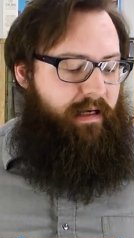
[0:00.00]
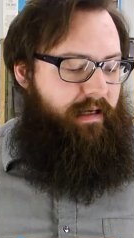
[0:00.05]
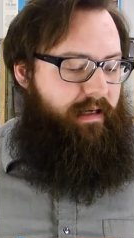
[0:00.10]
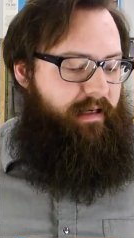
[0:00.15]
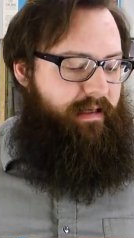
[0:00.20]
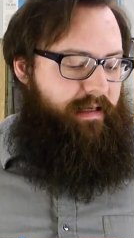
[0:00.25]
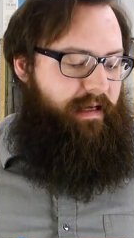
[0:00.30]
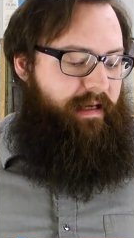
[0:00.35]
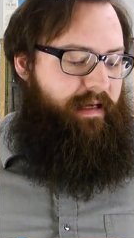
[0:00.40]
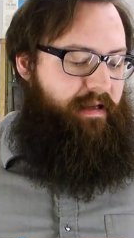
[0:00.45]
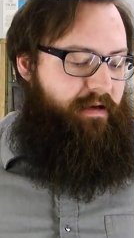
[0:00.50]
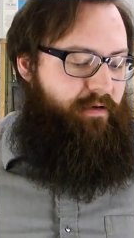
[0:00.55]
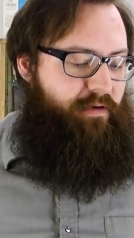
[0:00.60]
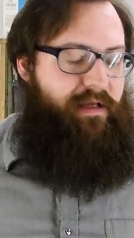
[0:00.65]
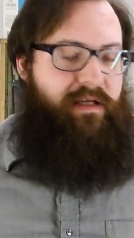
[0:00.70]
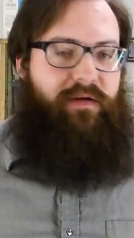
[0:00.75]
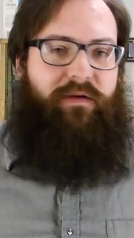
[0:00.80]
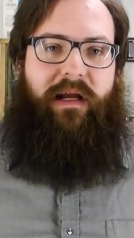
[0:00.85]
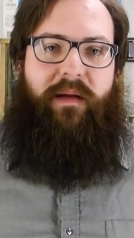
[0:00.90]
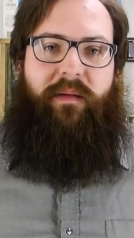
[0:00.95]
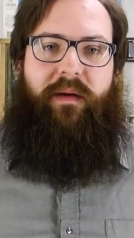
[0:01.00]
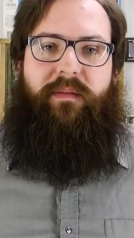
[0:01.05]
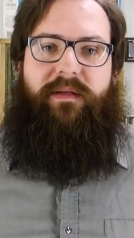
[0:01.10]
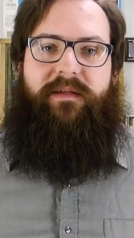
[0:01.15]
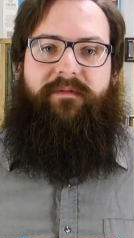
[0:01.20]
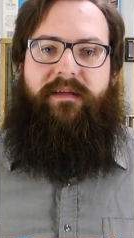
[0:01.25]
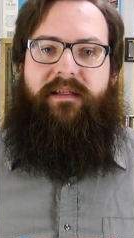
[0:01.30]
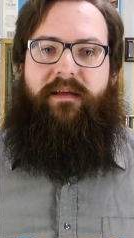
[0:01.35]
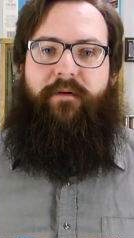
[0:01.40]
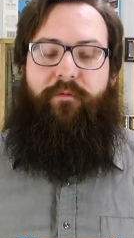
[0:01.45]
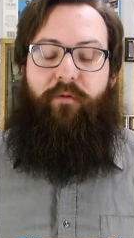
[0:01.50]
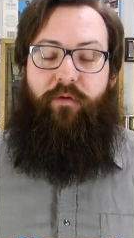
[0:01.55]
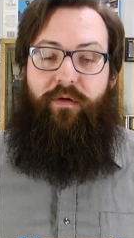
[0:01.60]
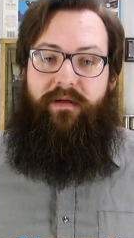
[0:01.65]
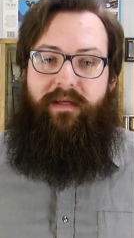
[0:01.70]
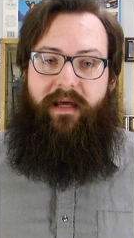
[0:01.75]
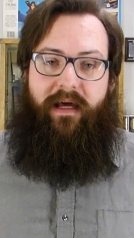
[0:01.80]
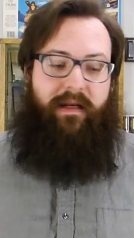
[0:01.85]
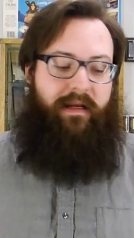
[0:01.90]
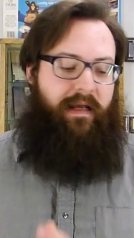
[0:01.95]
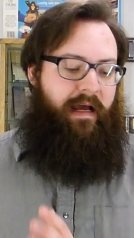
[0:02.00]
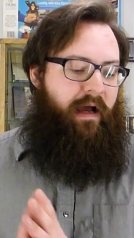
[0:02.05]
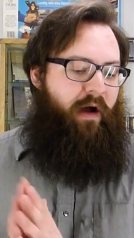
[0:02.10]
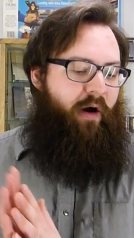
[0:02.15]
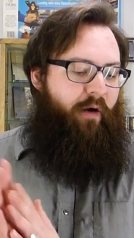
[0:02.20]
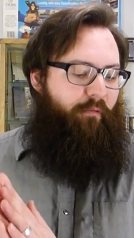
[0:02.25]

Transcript: äh, der Jan und ich, und haben da ein bisschen was gefunden.